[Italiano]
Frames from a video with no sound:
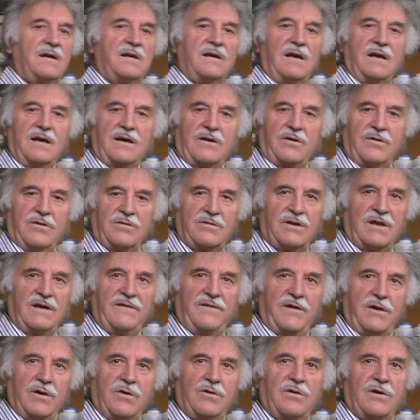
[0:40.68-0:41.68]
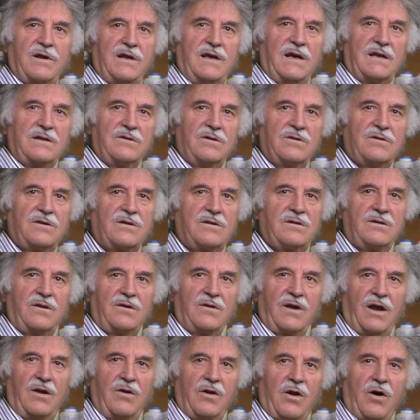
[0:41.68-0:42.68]
e con dei fiori
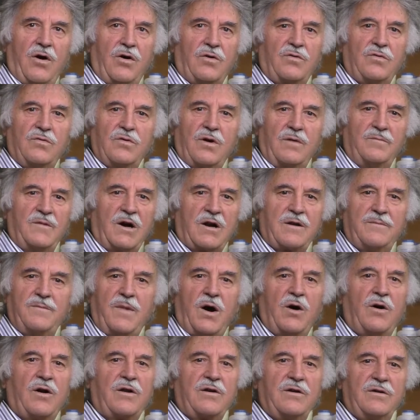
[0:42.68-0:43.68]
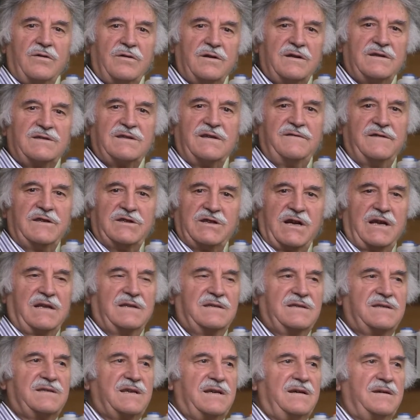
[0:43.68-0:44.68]
adorno il loculo marmoreo e si
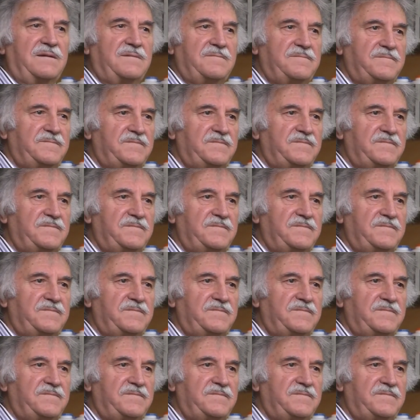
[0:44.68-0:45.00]
Vicenza.